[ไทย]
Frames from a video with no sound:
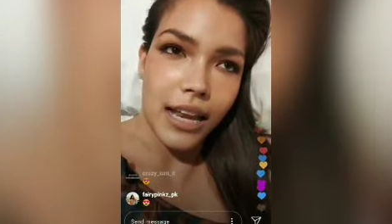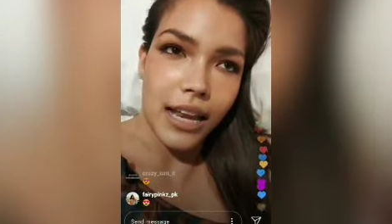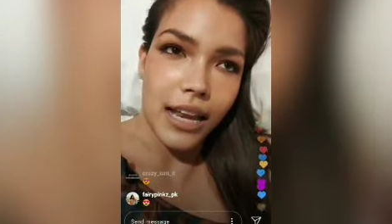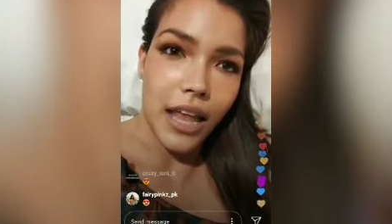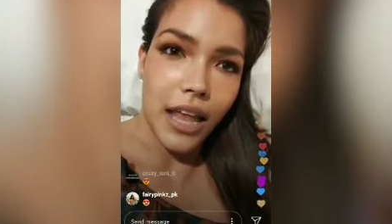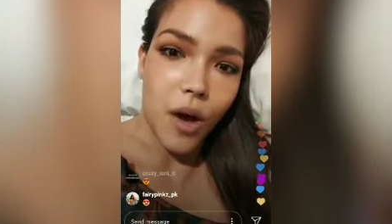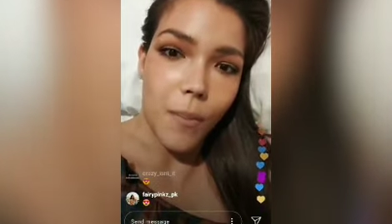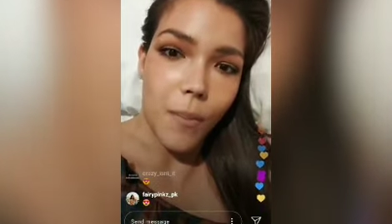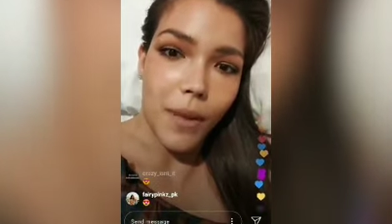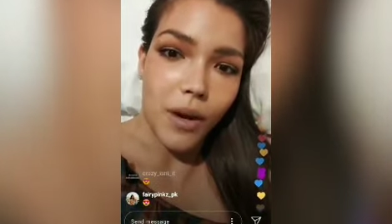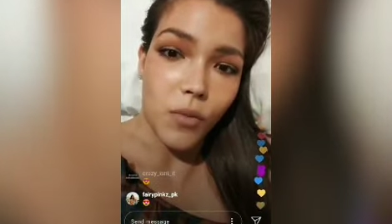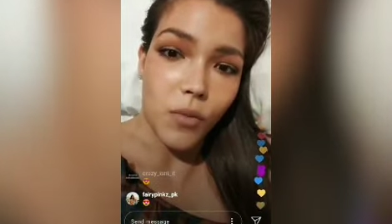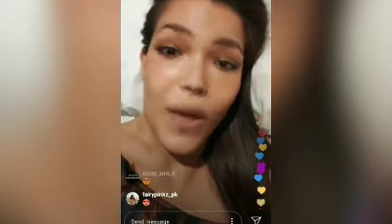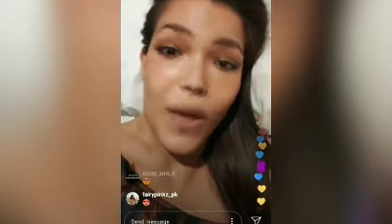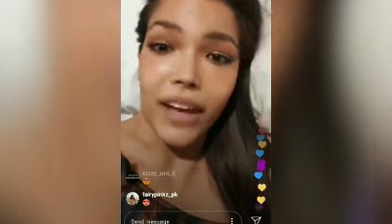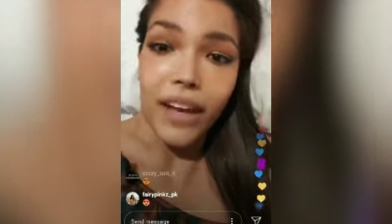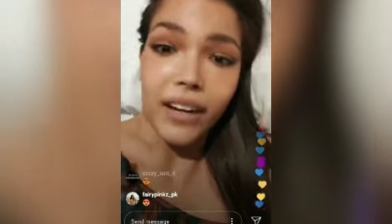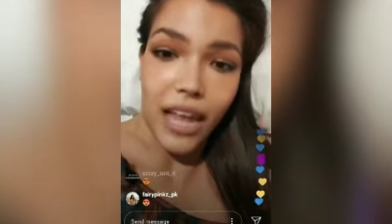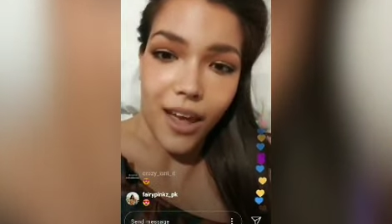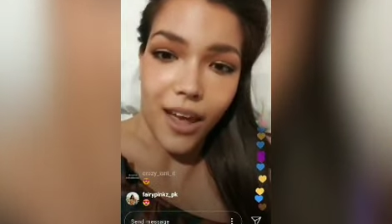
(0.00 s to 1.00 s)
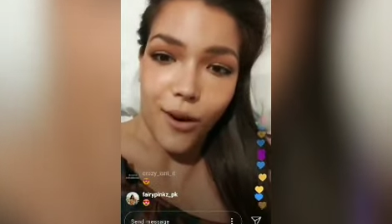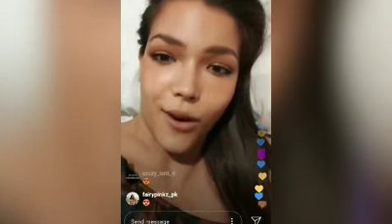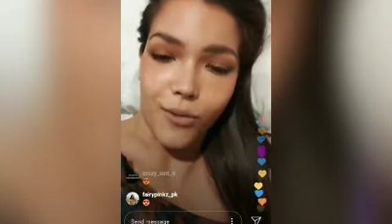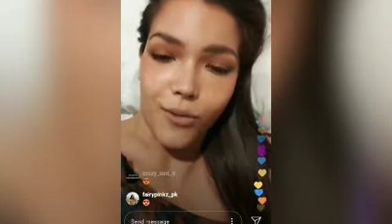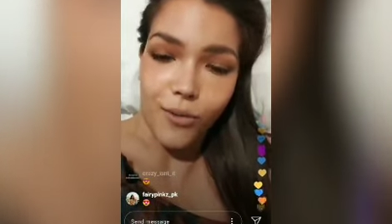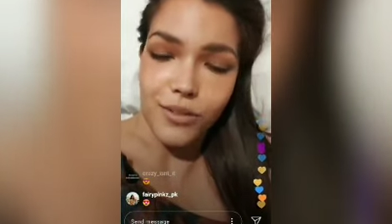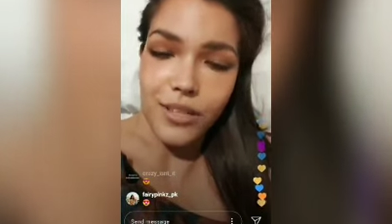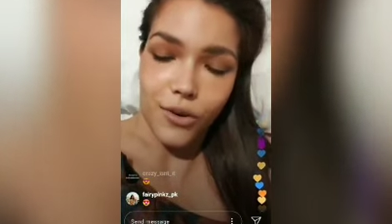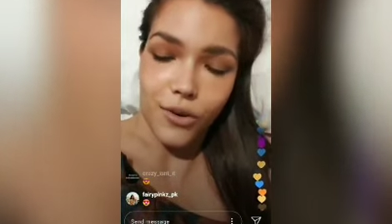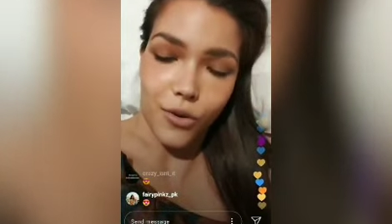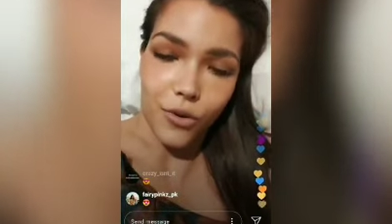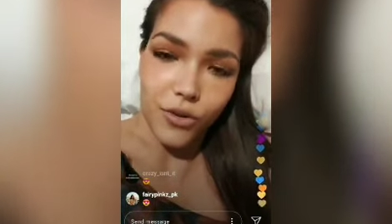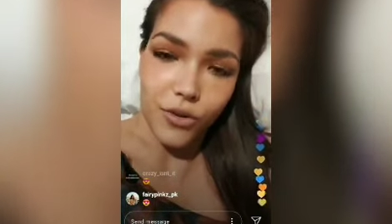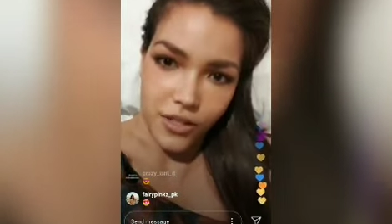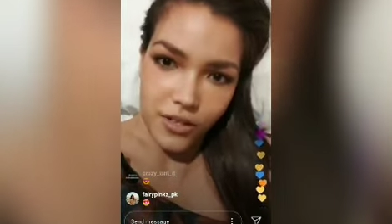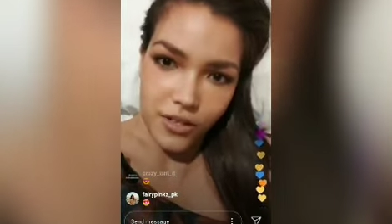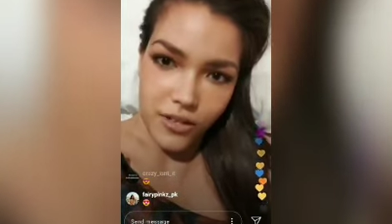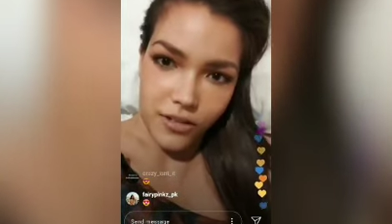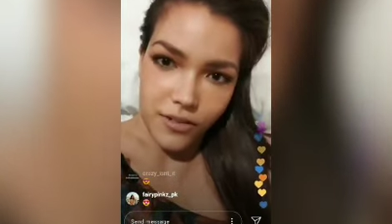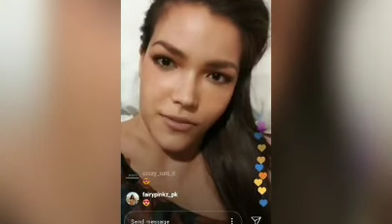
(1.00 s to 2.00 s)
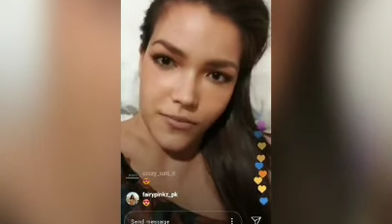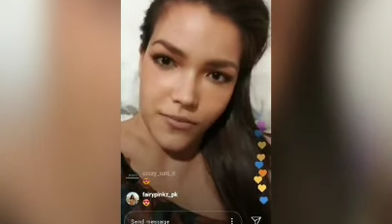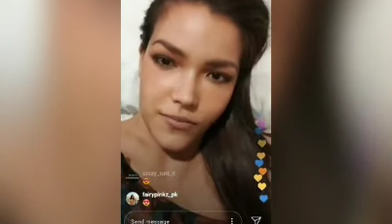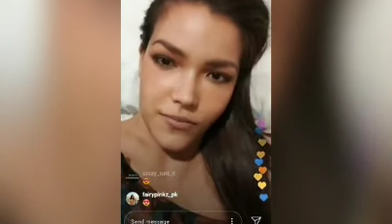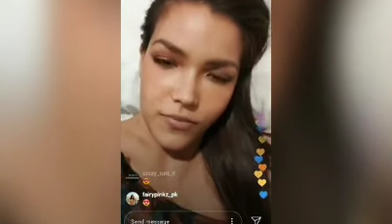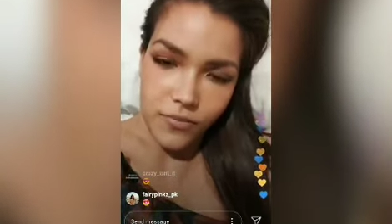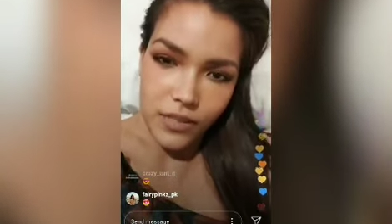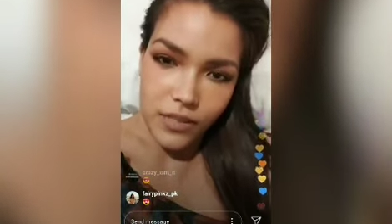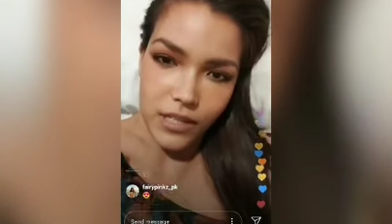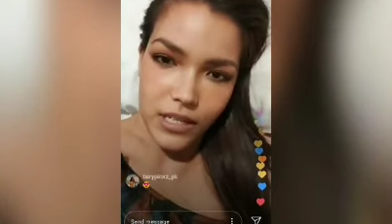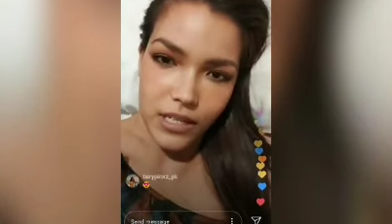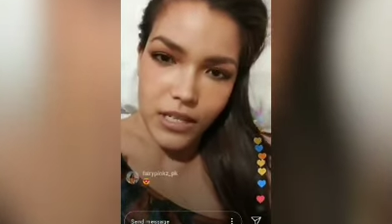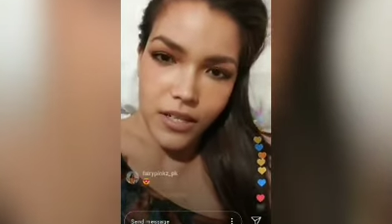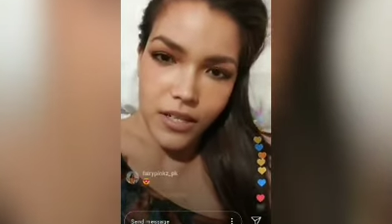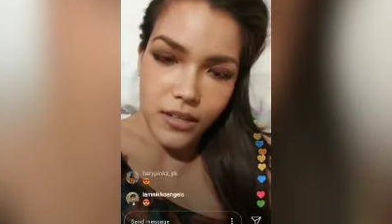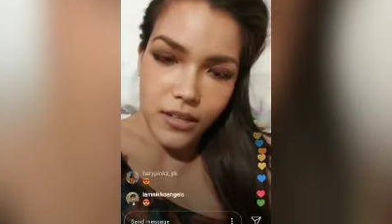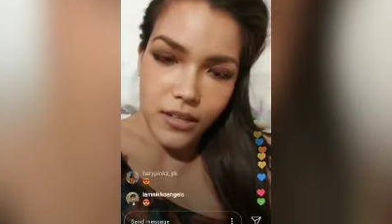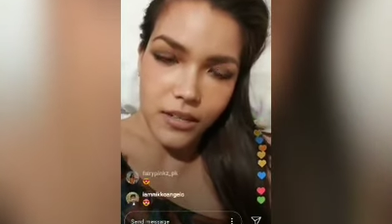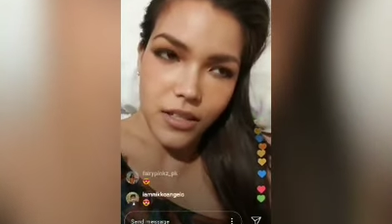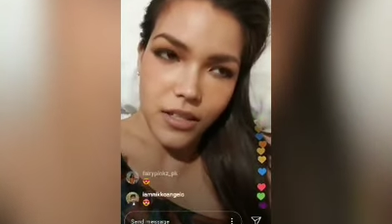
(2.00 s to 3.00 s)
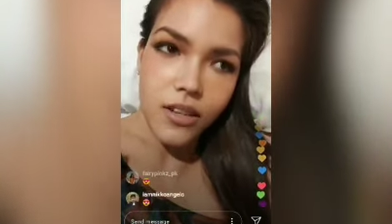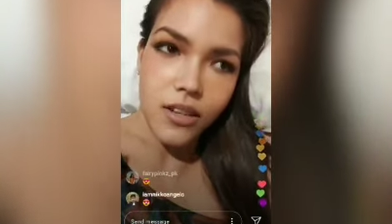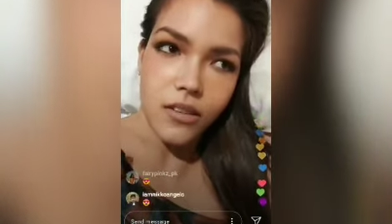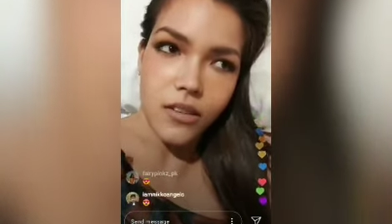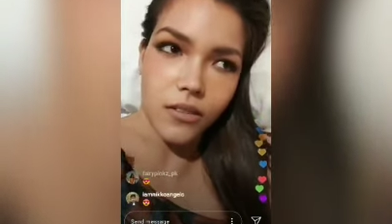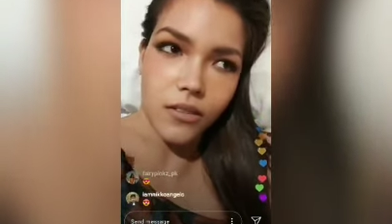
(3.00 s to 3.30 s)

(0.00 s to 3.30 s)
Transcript: แล้วมันแหวกแนวจากคนอื่น ซึ่ง